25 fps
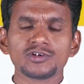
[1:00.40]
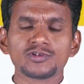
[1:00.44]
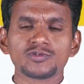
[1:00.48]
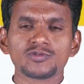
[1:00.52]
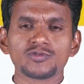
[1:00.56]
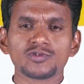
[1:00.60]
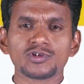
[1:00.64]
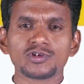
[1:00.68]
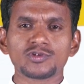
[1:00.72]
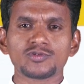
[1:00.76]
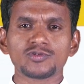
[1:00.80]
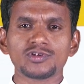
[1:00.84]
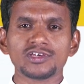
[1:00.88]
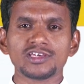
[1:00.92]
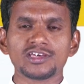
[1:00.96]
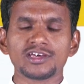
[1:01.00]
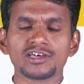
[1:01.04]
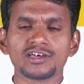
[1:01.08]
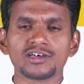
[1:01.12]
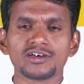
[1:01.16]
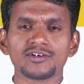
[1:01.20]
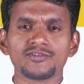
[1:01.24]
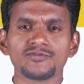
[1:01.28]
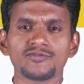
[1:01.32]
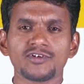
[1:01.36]
கூறக்கூடிய
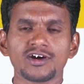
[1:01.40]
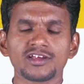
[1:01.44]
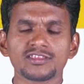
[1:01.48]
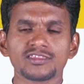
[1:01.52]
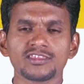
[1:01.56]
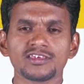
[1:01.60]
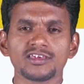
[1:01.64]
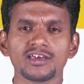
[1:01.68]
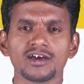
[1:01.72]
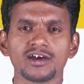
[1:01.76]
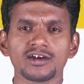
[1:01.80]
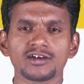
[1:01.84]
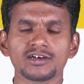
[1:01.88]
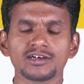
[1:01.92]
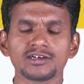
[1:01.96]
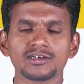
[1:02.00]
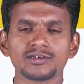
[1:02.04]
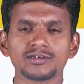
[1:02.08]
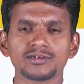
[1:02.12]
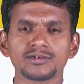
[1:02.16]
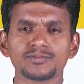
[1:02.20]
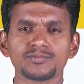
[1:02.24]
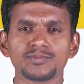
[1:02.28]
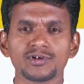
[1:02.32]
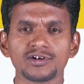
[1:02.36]
வார்த்தையாக
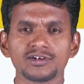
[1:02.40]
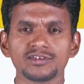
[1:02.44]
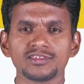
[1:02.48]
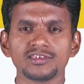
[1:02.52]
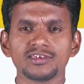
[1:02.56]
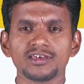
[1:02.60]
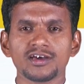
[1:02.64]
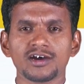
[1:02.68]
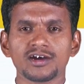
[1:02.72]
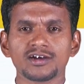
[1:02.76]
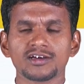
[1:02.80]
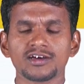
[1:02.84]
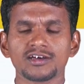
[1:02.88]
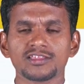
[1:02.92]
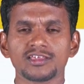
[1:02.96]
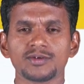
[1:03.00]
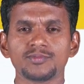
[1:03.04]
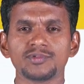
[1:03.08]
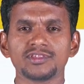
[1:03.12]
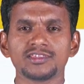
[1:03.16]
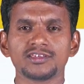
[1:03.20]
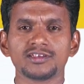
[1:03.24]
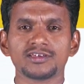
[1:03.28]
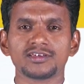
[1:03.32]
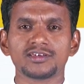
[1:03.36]
பகுதியாக அது
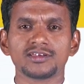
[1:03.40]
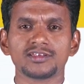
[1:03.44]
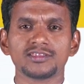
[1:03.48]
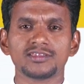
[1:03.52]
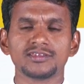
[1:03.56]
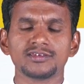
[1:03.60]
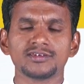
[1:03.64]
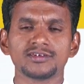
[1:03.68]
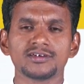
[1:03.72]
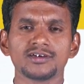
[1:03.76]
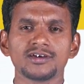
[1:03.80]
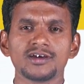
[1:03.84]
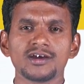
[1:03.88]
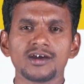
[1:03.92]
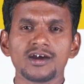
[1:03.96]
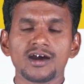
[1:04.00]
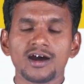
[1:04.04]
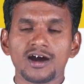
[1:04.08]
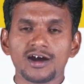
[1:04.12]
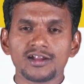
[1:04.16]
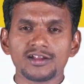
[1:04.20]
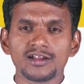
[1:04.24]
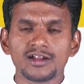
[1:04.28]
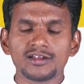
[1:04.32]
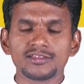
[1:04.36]
அமைந்திருக்கிறது
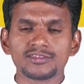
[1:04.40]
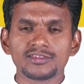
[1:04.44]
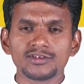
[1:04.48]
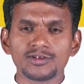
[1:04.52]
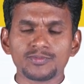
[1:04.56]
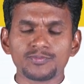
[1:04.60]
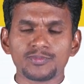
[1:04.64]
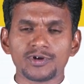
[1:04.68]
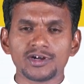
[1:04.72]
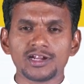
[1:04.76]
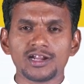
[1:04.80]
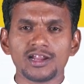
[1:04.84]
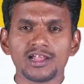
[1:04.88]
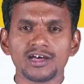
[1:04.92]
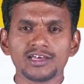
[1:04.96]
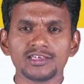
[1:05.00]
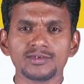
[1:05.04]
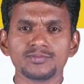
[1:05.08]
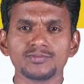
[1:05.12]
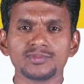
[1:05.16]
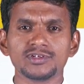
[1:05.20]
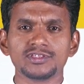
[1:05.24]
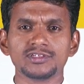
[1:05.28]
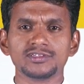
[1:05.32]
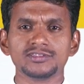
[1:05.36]
ஆனால் திருப்பாடல்
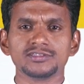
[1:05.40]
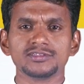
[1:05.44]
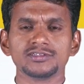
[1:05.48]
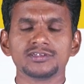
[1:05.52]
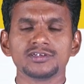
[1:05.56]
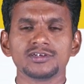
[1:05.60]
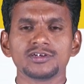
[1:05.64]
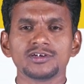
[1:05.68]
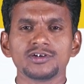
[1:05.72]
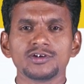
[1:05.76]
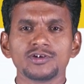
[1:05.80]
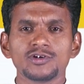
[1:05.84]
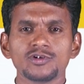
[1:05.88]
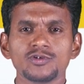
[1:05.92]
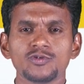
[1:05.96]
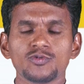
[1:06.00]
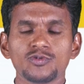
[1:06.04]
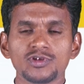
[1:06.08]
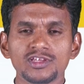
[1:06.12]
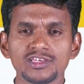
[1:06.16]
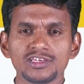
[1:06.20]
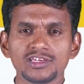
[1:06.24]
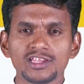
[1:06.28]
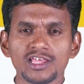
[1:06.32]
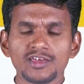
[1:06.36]
ஐம்பது
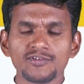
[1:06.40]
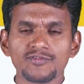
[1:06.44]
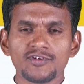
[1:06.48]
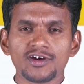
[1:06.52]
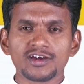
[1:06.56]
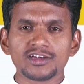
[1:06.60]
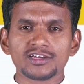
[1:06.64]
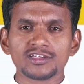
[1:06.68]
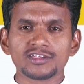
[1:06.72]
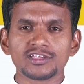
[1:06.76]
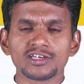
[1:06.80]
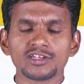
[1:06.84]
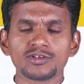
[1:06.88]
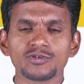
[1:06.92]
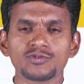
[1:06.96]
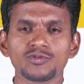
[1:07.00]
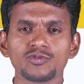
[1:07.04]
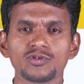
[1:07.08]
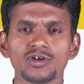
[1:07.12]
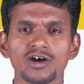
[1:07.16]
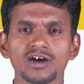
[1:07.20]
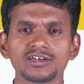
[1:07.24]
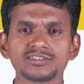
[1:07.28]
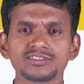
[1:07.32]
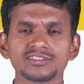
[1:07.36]
ஒரு இறைவாக்கினர்
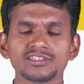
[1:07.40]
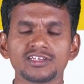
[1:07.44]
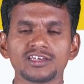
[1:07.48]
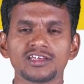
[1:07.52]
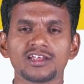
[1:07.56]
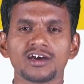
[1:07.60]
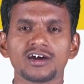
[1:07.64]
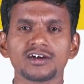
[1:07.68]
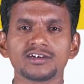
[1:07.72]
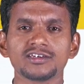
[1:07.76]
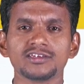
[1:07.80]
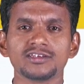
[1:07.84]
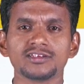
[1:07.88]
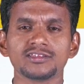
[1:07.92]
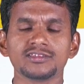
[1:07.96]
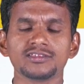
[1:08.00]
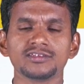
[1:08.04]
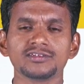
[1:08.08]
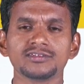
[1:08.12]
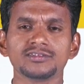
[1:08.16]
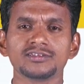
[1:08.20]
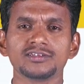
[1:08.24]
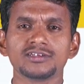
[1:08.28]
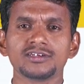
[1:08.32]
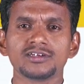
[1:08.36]
ஒரு ஆசிரியராக
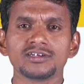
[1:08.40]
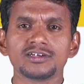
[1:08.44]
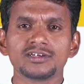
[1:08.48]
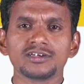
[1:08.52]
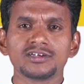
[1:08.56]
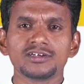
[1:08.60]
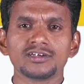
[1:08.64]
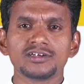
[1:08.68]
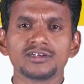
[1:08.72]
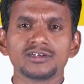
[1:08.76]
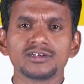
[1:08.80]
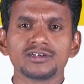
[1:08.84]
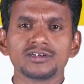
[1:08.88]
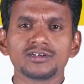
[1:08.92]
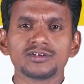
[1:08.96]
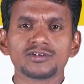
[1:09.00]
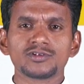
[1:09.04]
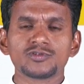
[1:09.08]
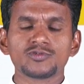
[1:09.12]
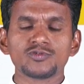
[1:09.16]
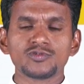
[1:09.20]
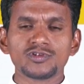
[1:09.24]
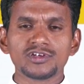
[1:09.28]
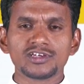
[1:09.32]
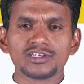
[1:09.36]
இருந்து
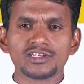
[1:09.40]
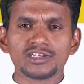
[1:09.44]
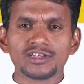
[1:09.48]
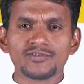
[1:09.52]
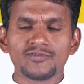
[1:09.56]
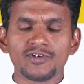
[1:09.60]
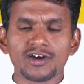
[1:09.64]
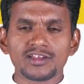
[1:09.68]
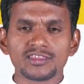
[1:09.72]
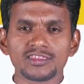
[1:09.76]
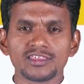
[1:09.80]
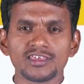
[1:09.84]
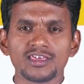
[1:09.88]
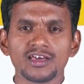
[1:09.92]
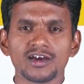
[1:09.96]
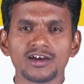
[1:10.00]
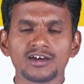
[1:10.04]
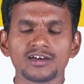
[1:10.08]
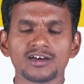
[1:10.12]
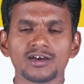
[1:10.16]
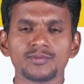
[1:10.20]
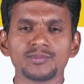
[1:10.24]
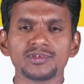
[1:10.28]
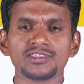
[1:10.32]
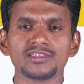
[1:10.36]
கூறுகின்ற
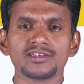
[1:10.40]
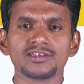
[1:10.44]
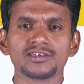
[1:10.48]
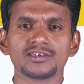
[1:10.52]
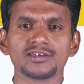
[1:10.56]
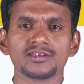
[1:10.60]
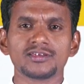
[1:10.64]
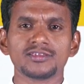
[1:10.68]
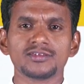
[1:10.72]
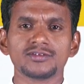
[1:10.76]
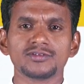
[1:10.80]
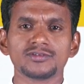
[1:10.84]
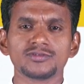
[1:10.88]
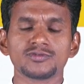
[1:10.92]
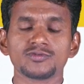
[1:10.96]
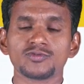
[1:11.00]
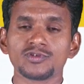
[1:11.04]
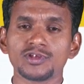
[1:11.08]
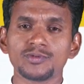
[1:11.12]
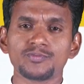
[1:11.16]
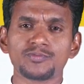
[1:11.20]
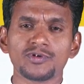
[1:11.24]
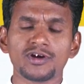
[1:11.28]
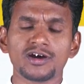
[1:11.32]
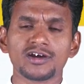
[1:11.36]
வார்த்தையாக அமைந்திருக்கிறது
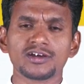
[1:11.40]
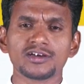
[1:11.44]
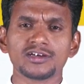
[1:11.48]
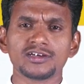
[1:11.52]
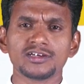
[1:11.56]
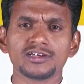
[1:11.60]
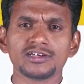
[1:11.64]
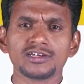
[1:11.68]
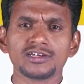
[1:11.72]
குறிப்பாக